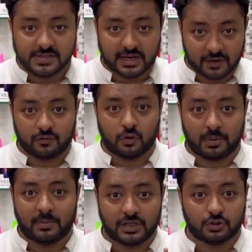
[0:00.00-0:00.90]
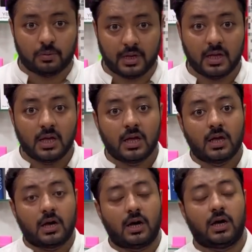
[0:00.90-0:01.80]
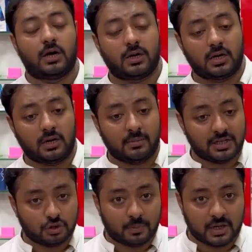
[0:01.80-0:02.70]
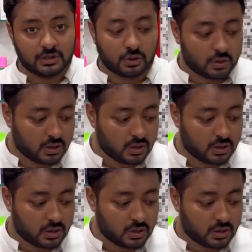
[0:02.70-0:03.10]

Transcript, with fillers: सेकंड फ्लोर फ्लोर पे हमारी शॉप है और हमारी शॉप का जो